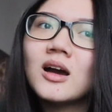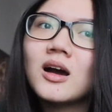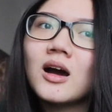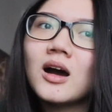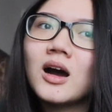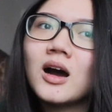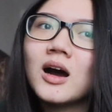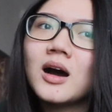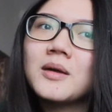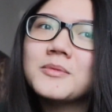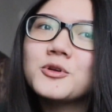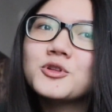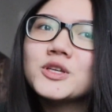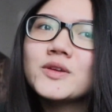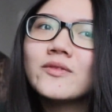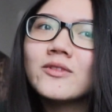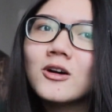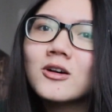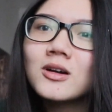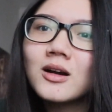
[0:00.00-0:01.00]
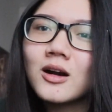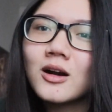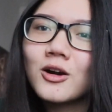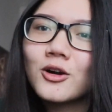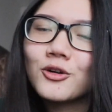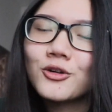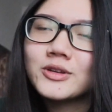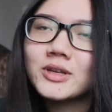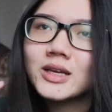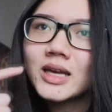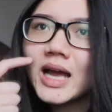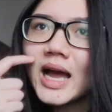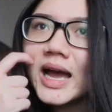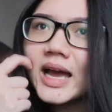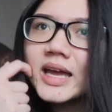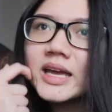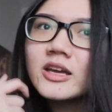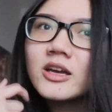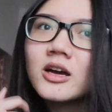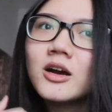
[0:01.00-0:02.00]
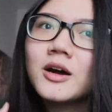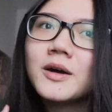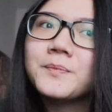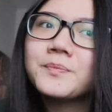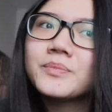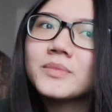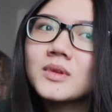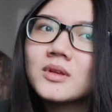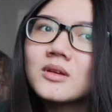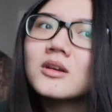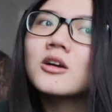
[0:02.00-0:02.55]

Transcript: uh, beauty vlogger rồi những cái um,